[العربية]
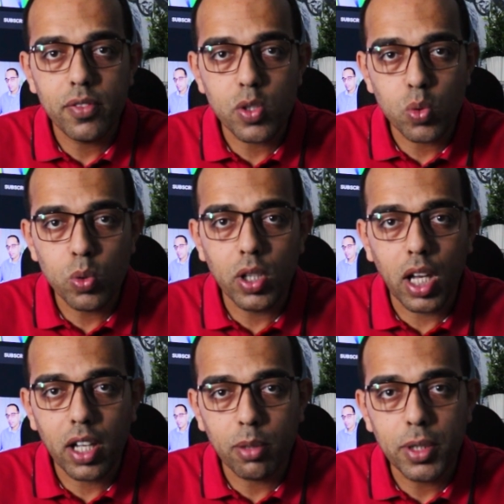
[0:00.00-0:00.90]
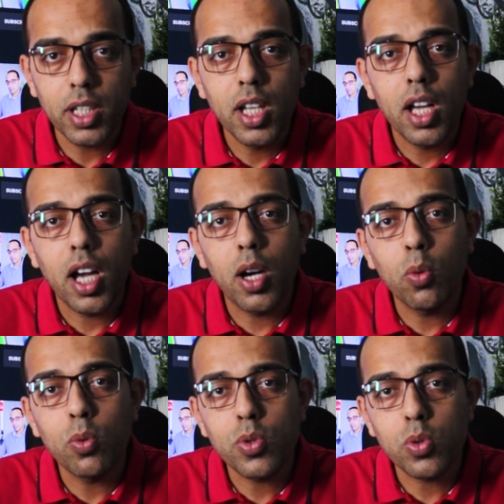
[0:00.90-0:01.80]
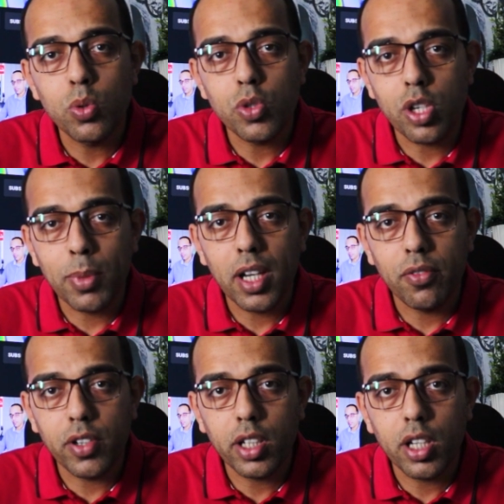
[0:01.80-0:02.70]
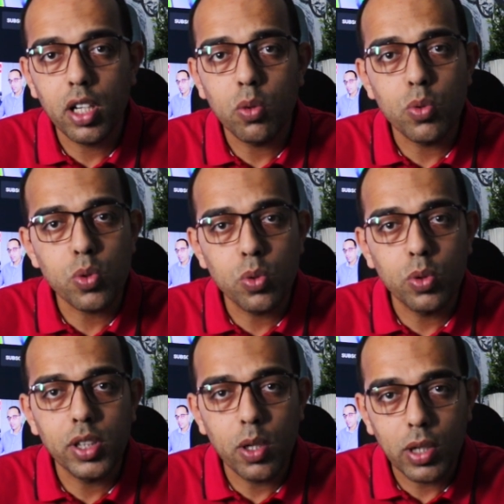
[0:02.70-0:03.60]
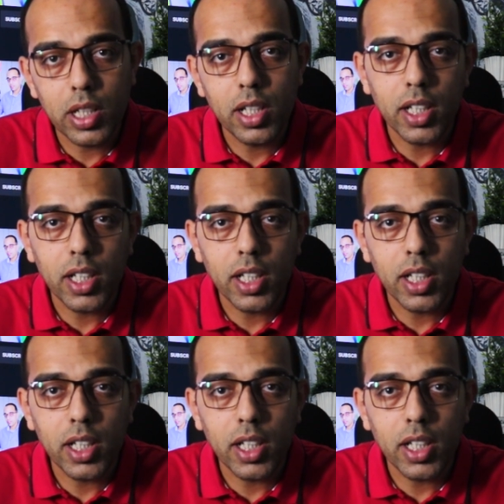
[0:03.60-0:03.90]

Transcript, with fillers: في السوق العربي او سوق شمال افريقيا وسوق دول